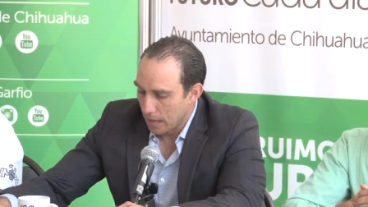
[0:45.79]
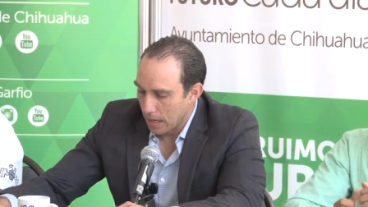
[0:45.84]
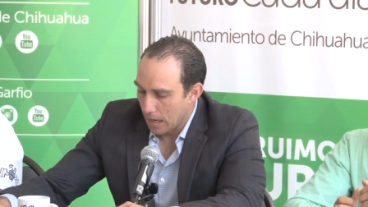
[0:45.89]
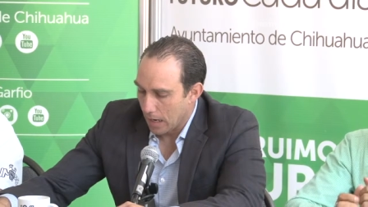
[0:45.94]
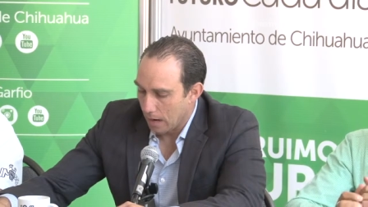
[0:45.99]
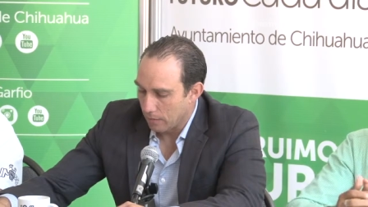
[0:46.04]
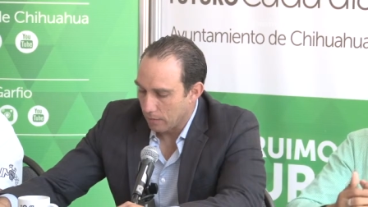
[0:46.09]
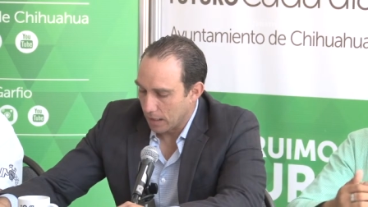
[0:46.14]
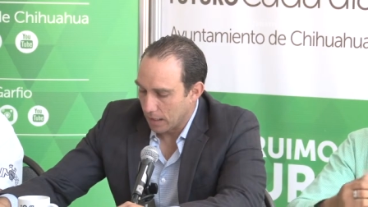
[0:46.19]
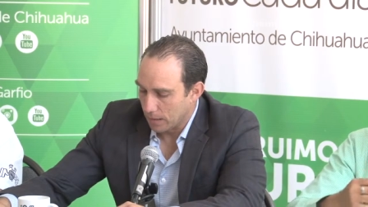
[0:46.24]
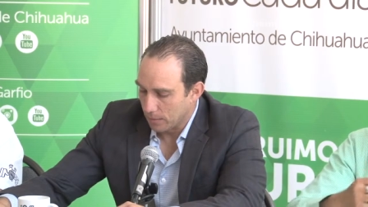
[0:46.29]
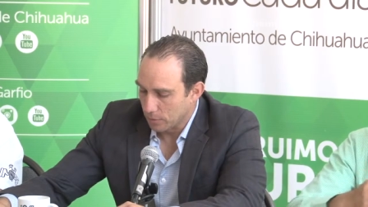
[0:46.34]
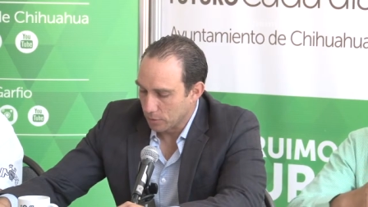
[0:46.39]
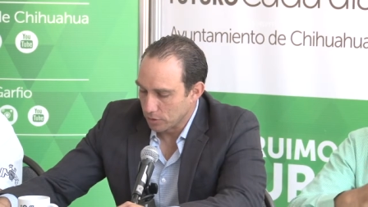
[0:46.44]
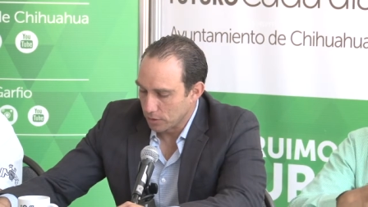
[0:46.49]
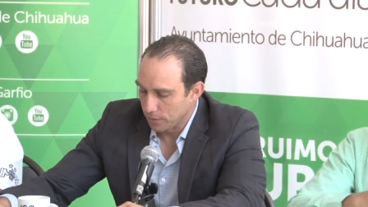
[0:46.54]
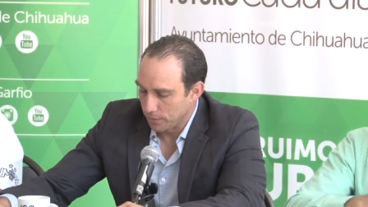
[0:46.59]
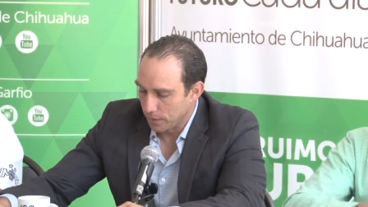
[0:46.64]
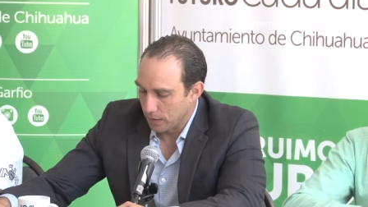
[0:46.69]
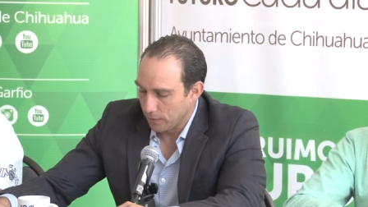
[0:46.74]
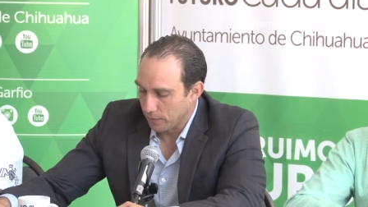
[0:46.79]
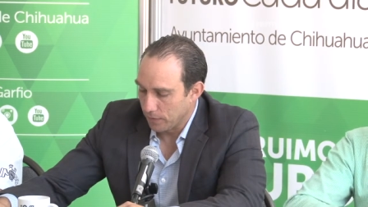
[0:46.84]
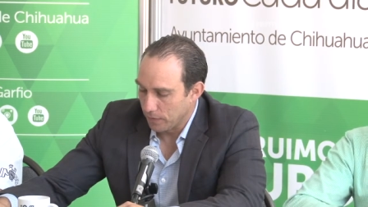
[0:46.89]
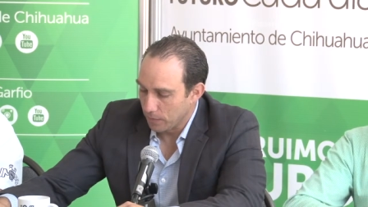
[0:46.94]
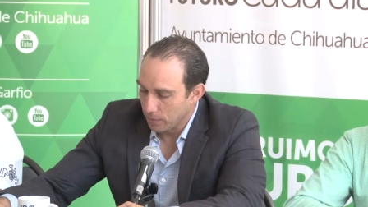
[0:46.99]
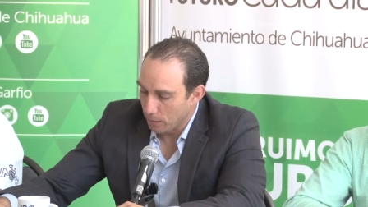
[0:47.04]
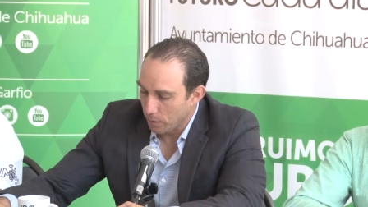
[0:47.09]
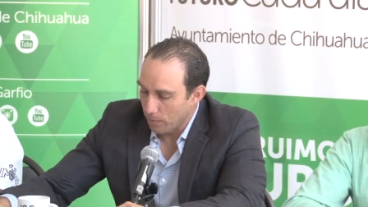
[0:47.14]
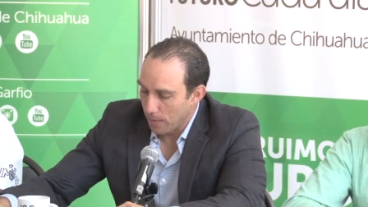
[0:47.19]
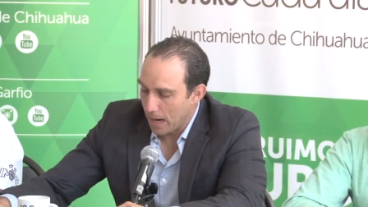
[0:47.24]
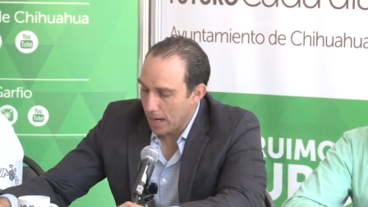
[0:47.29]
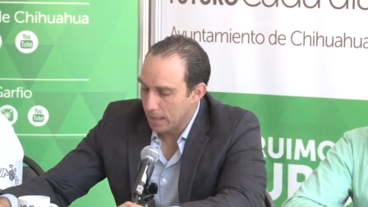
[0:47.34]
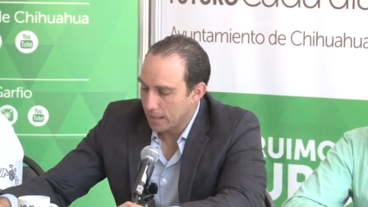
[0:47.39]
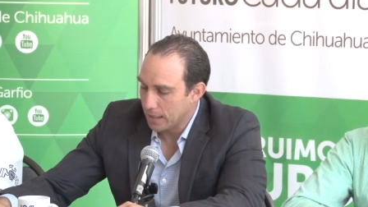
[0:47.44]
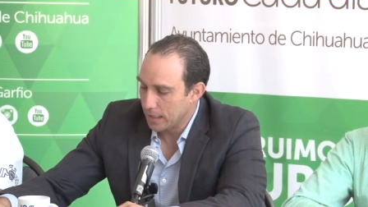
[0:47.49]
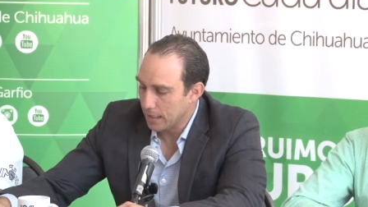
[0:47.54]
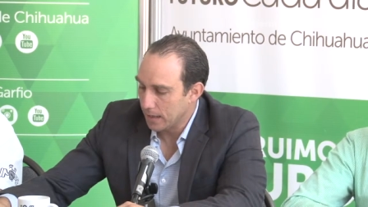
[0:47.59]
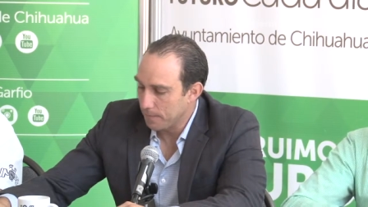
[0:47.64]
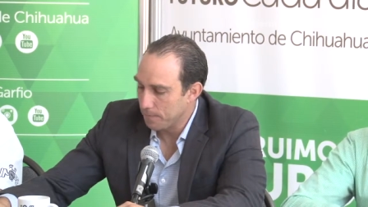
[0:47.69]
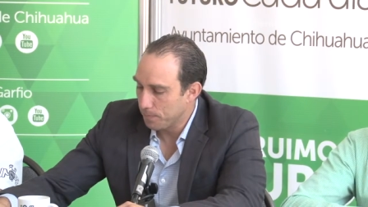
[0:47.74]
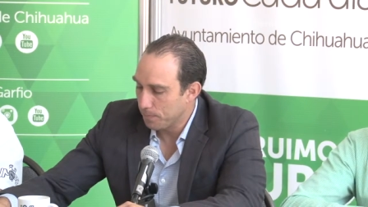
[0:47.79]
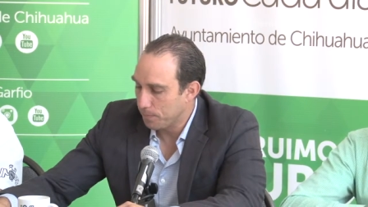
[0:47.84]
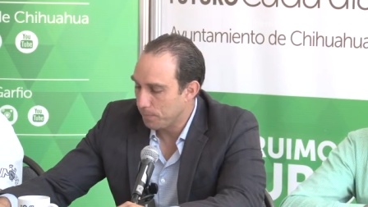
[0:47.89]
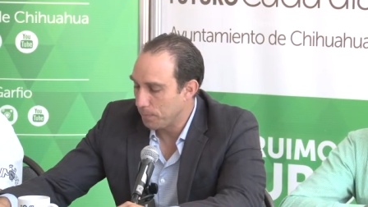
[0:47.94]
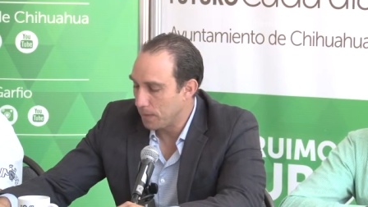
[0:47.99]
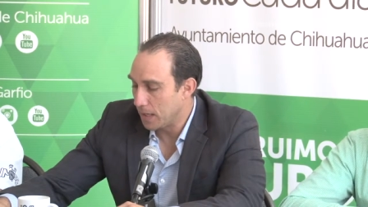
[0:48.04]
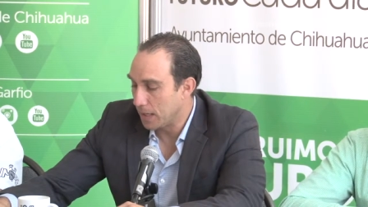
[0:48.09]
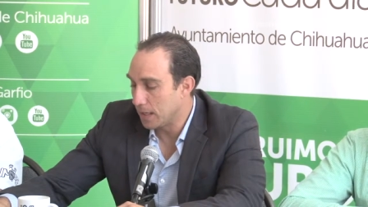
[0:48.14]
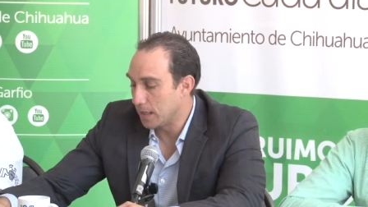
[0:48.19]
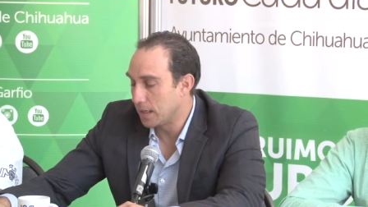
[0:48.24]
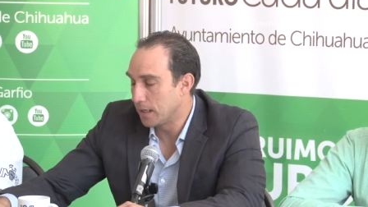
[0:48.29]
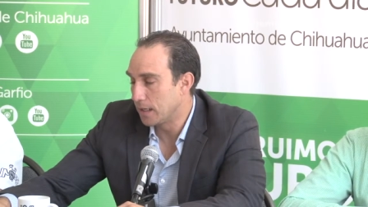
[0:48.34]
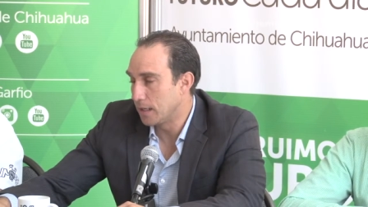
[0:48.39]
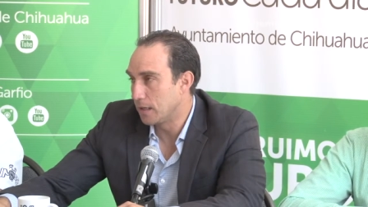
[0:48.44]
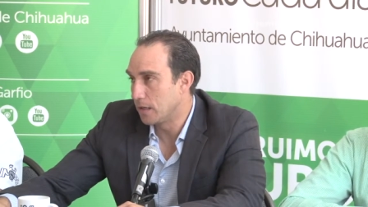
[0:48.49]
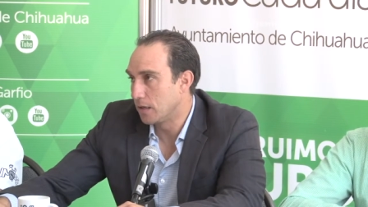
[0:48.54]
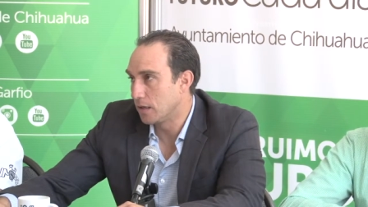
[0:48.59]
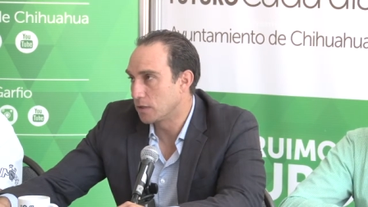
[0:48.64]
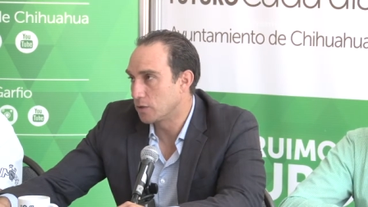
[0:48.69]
hablaremos de fibromaquia. vienen